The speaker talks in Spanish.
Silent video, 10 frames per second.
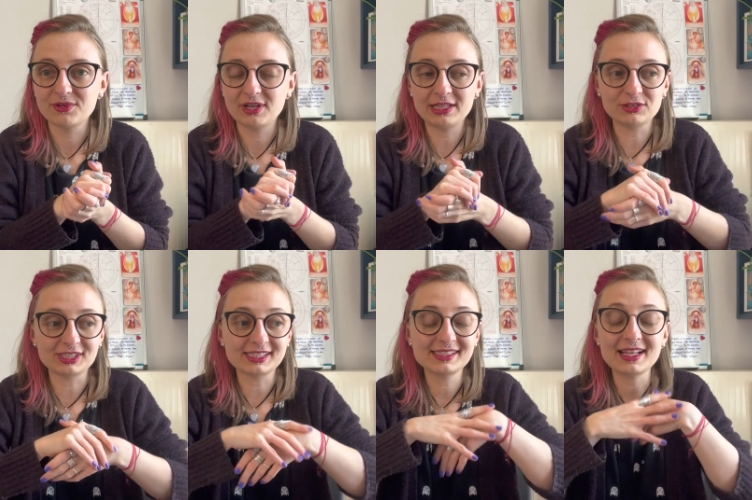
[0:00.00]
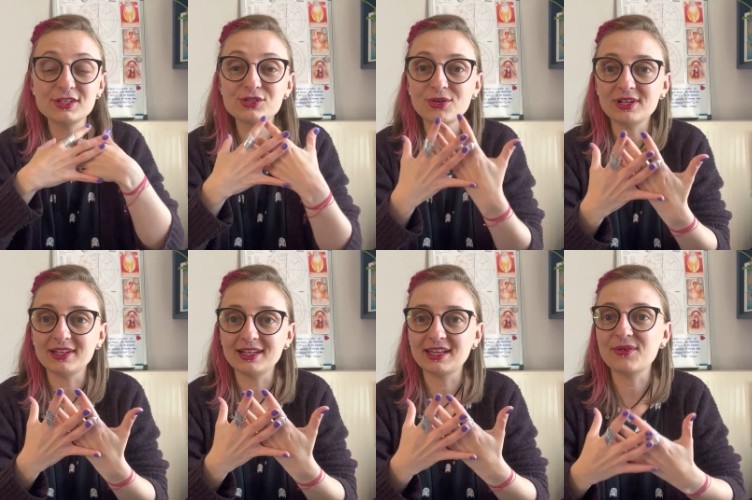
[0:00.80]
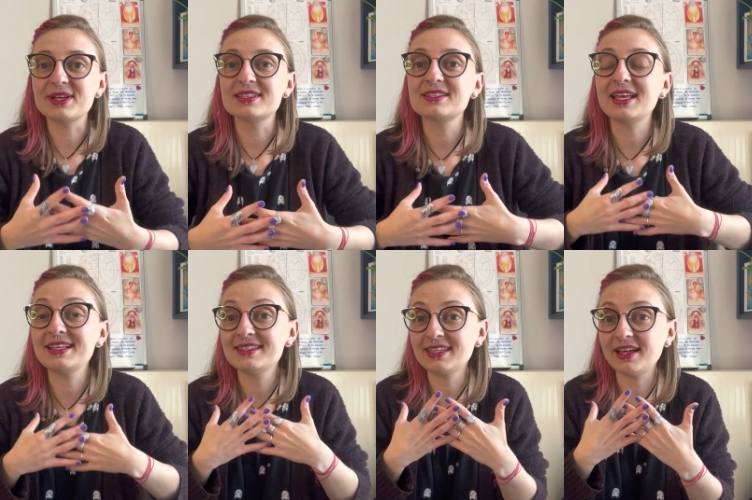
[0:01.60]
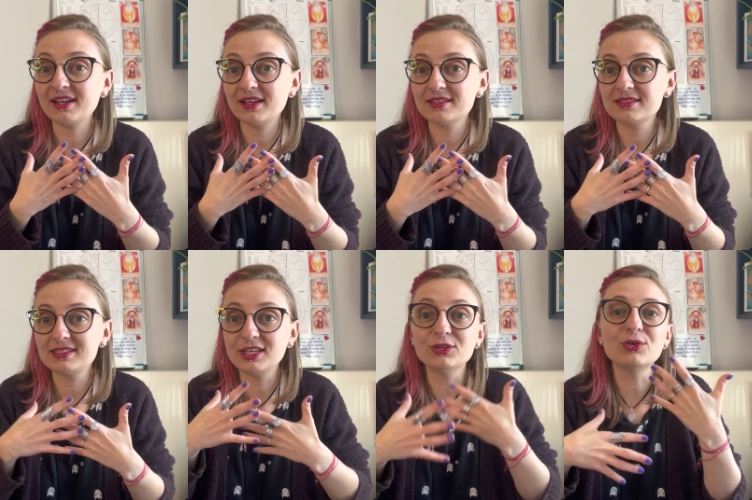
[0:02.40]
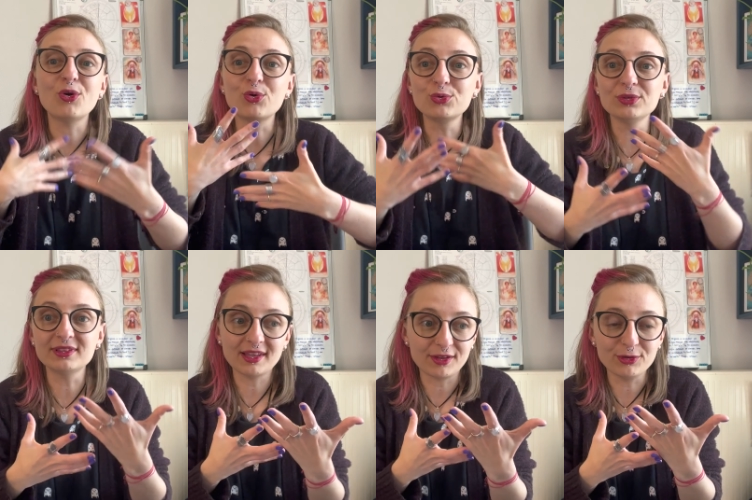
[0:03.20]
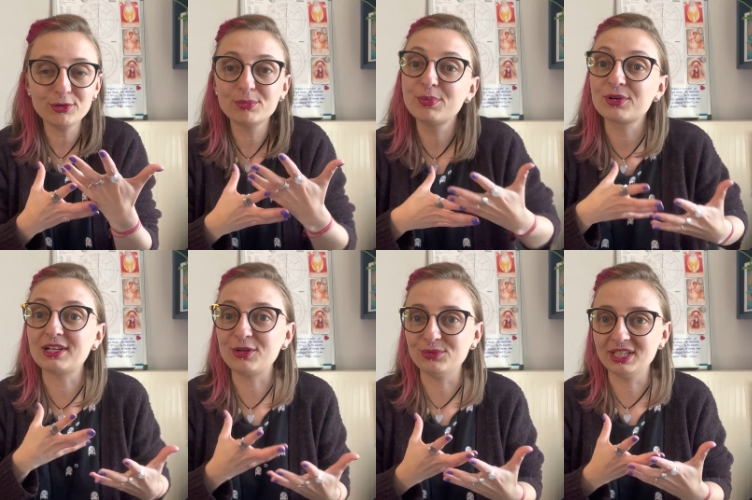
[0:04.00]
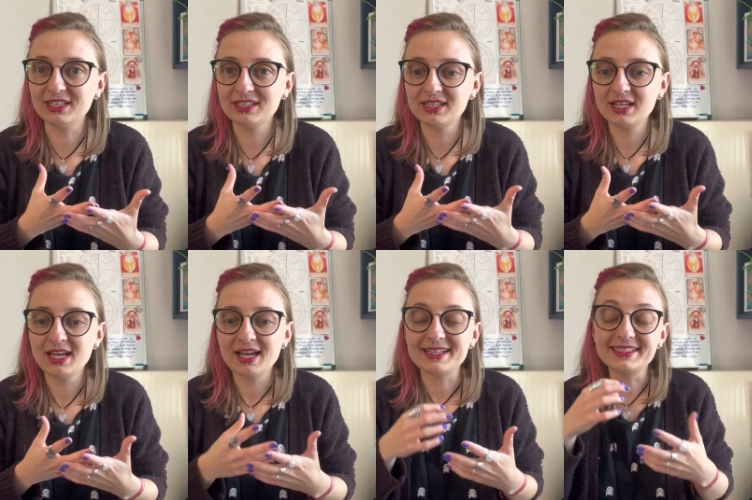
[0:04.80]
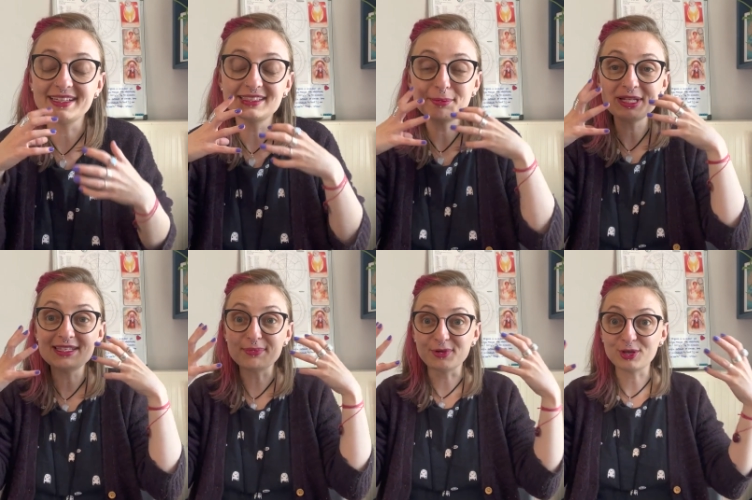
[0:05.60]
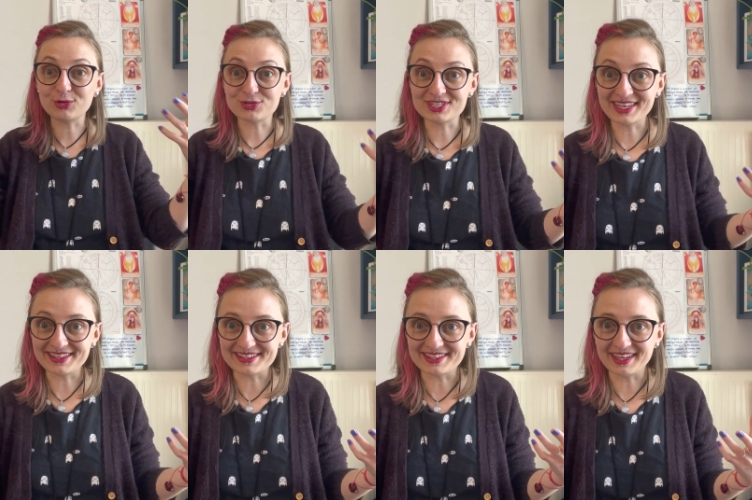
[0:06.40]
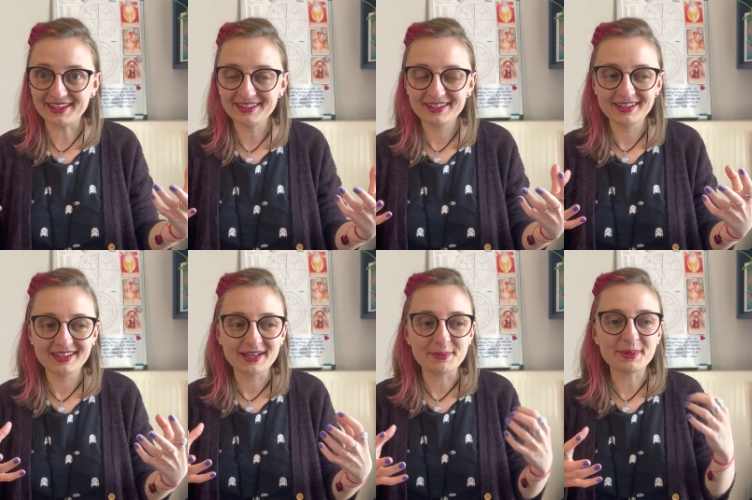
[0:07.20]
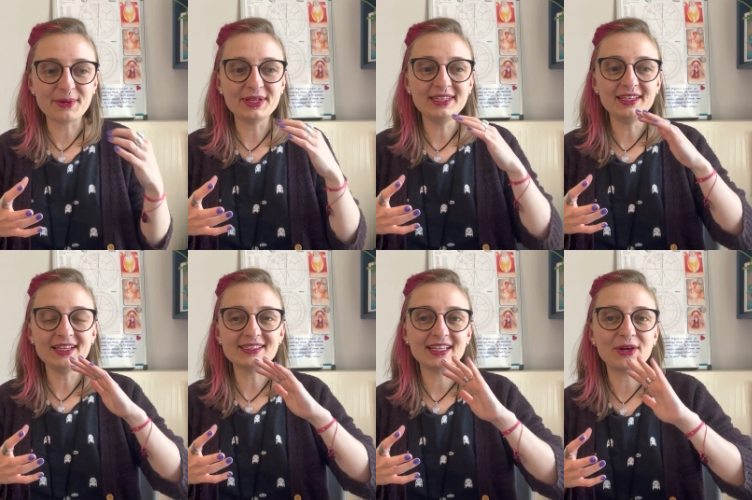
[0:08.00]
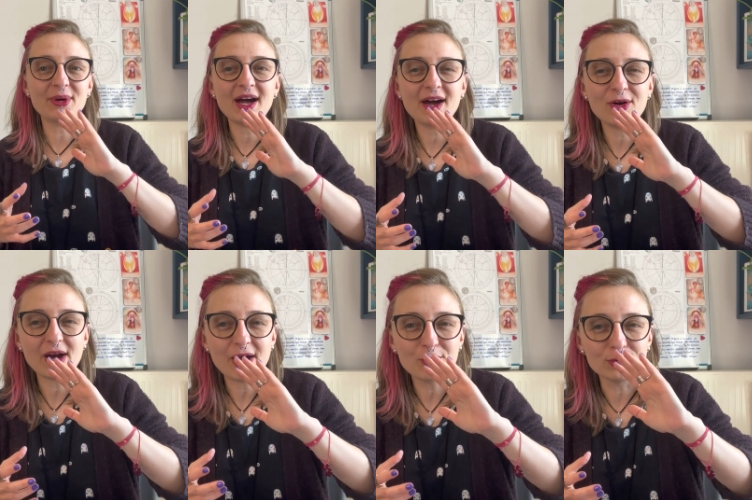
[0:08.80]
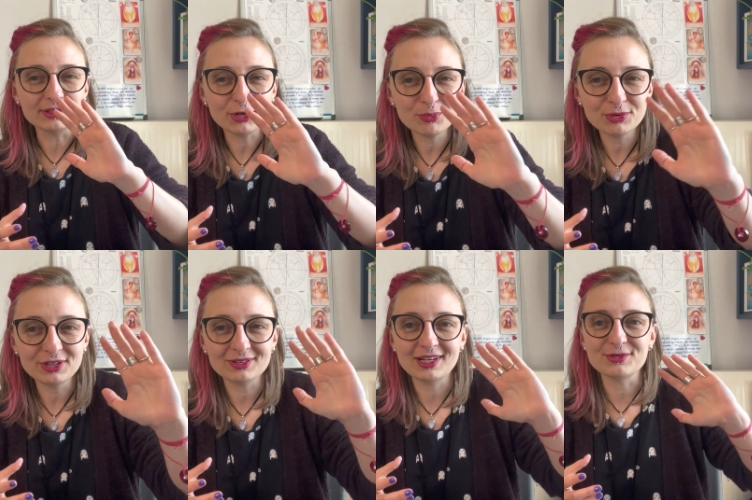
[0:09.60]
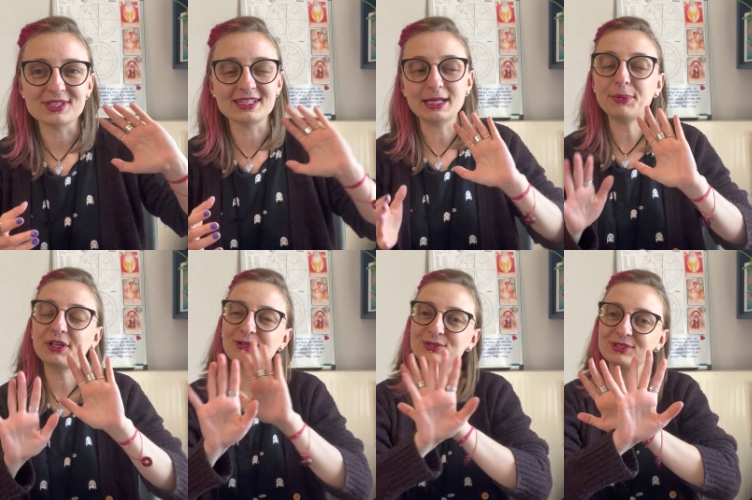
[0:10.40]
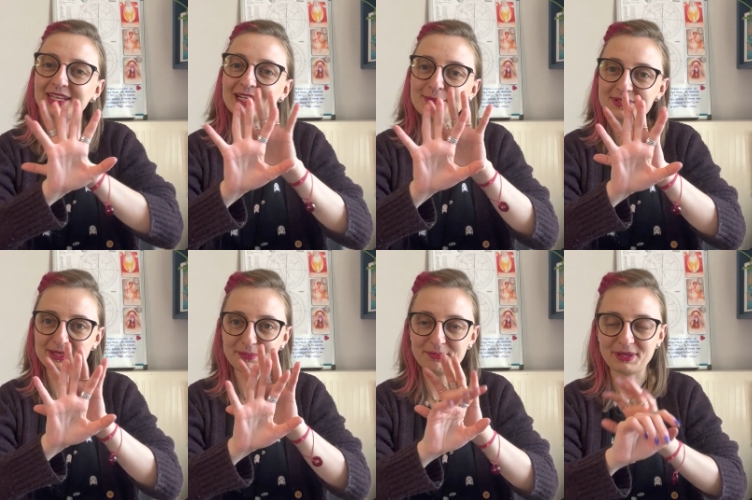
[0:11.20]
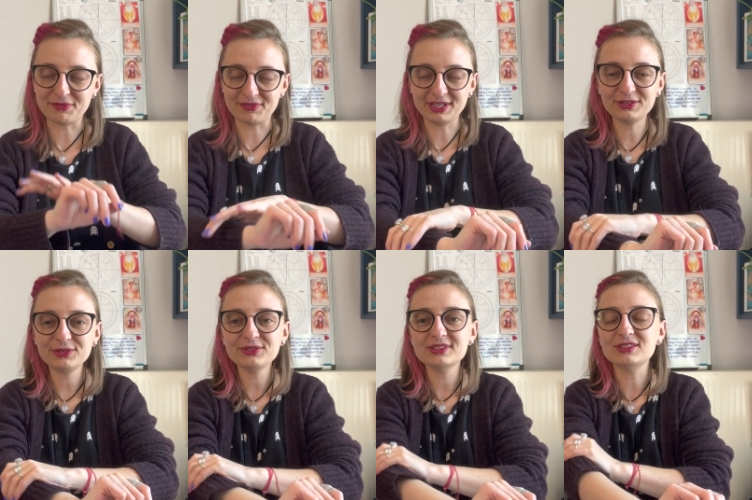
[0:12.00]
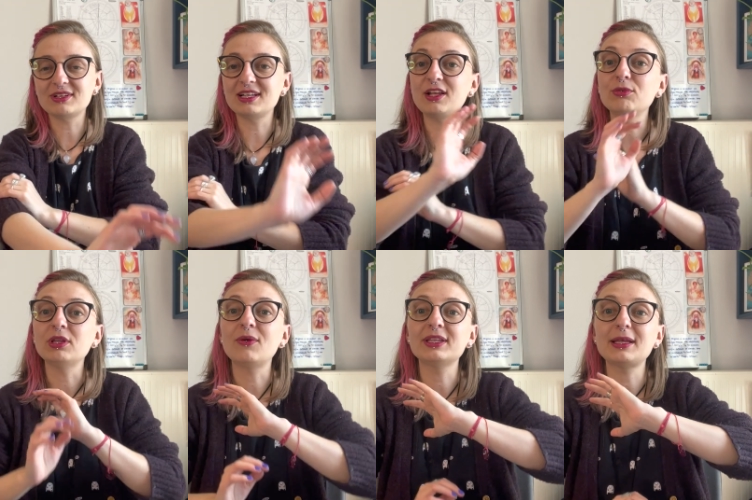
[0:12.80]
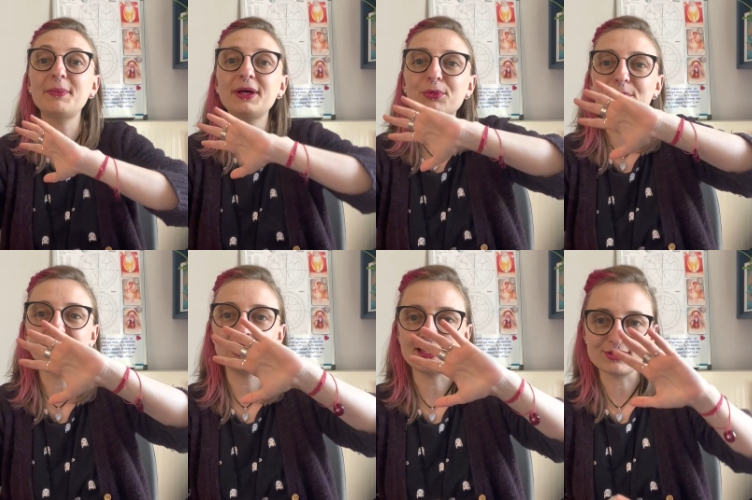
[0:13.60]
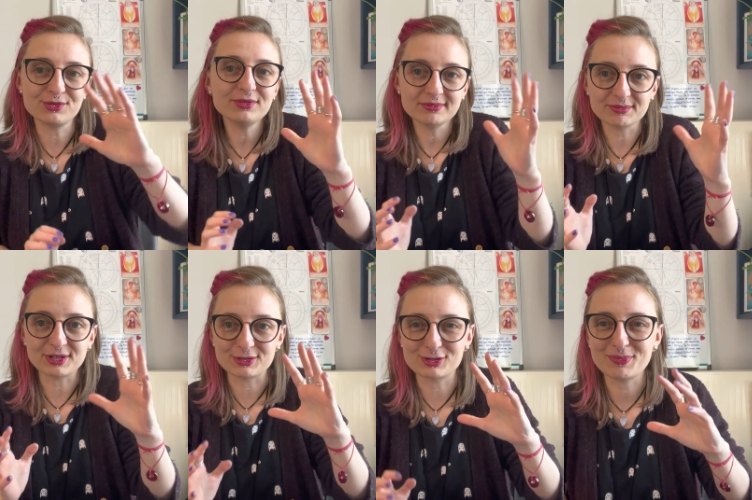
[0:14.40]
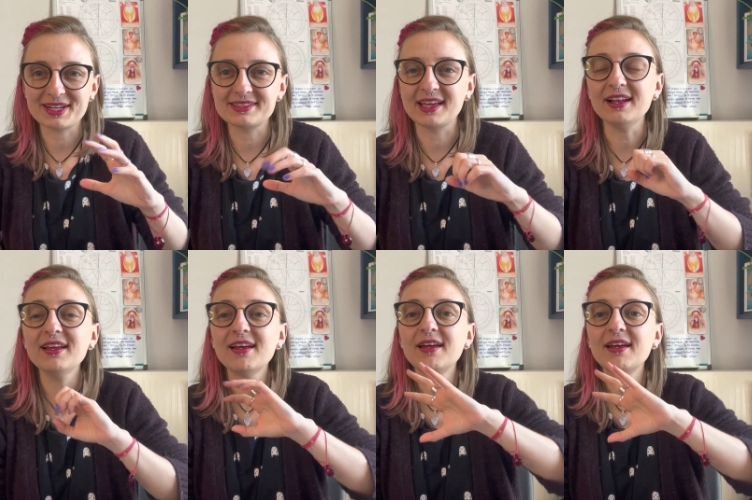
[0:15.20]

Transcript: Entonces es el Sol el que va a estar siendo ocultado por la Luna. Así que este principio de conciencia va a venir y se le va a ocultar un poquito la lucecita porque no es un eclipse perfecto, sino que la luna va a tapar un pedazo, pero eso es parcial,